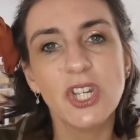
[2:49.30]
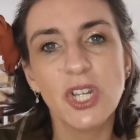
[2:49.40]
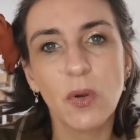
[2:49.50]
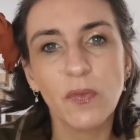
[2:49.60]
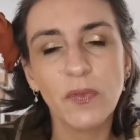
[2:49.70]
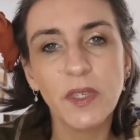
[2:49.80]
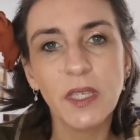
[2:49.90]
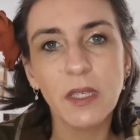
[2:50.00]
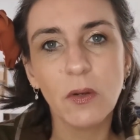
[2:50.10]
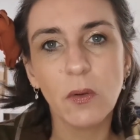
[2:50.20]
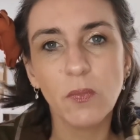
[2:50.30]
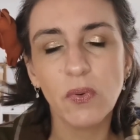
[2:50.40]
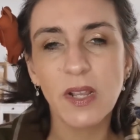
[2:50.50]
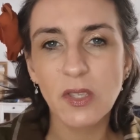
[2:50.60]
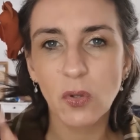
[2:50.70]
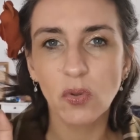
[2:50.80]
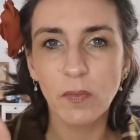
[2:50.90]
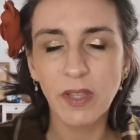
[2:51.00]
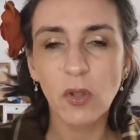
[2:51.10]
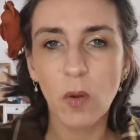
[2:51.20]
j'ai envie euh, pour l'instant de
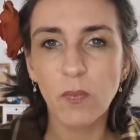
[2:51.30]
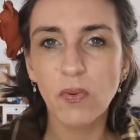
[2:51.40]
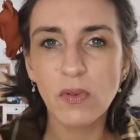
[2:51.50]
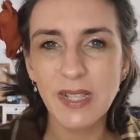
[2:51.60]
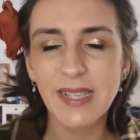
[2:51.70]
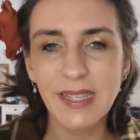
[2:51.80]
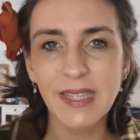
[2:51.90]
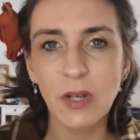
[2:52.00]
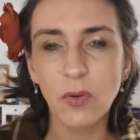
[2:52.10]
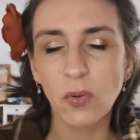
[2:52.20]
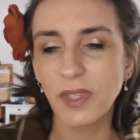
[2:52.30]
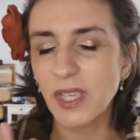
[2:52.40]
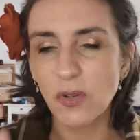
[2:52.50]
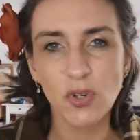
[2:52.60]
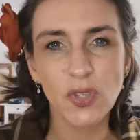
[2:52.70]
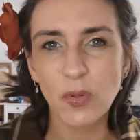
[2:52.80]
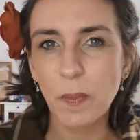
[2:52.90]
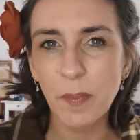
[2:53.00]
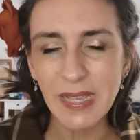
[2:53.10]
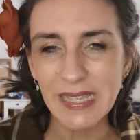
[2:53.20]
mettre en pause l'acide hyaluronique. Je ne suis
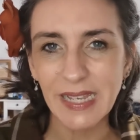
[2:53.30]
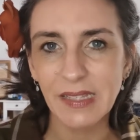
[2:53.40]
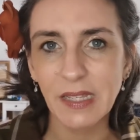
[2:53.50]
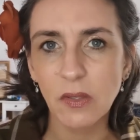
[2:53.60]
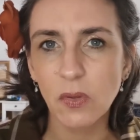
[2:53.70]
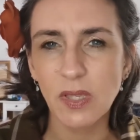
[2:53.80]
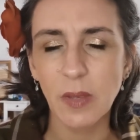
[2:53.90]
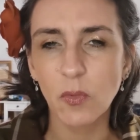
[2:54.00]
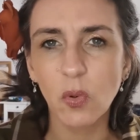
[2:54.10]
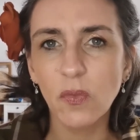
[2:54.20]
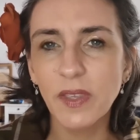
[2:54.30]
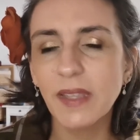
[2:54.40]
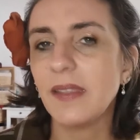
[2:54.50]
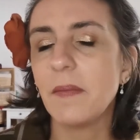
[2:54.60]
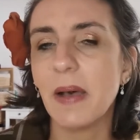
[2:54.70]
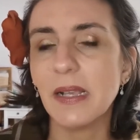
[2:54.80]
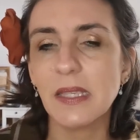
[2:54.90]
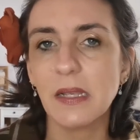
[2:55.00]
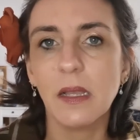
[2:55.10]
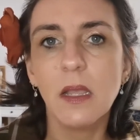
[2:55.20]
pas certaine que ça me convienne des
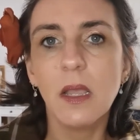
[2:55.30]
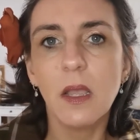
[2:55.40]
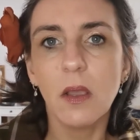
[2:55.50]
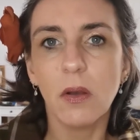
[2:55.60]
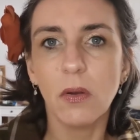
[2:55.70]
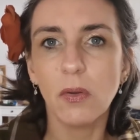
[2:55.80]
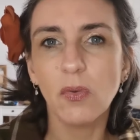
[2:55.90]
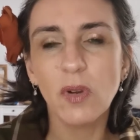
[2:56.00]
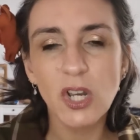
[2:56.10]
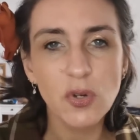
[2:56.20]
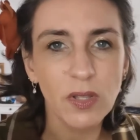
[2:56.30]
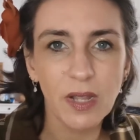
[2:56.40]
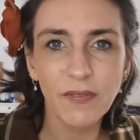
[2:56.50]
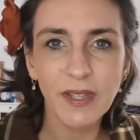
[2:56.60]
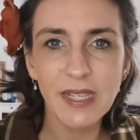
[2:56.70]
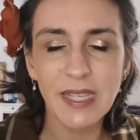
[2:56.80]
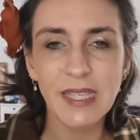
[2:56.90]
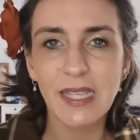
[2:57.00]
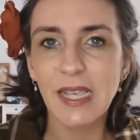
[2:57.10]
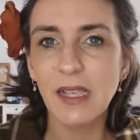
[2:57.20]
masses. Euh, donc là, je suis en train de faire des
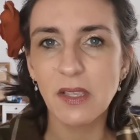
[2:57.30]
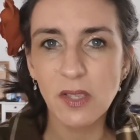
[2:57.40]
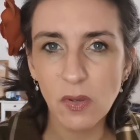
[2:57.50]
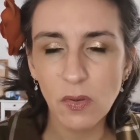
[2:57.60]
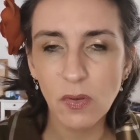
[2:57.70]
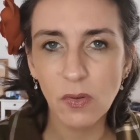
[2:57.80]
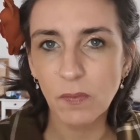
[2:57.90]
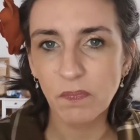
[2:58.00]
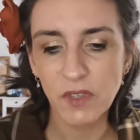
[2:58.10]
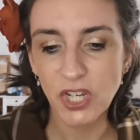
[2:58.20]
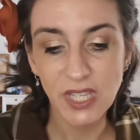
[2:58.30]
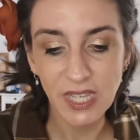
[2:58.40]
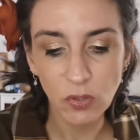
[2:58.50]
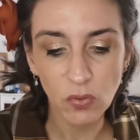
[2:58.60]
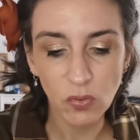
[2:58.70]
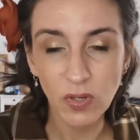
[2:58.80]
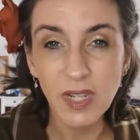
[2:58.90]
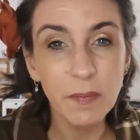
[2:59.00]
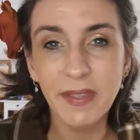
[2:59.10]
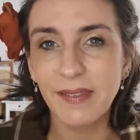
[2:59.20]
essais. sans J'essaie de
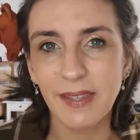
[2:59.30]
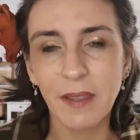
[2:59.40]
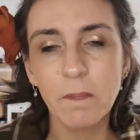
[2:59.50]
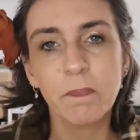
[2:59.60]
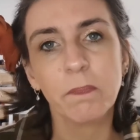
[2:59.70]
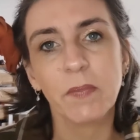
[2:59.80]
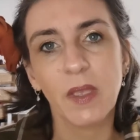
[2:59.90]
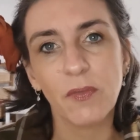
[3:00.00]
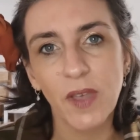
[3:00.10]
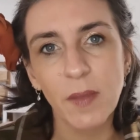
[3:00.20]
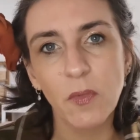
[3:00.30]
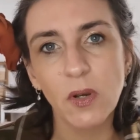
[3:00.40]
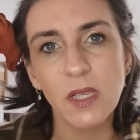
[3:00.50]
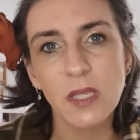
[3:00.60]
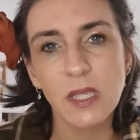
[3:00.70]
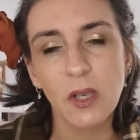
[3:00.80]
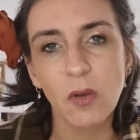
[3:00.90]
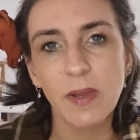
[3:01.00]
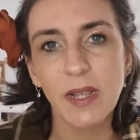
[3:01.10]
limiter vraiment les sérums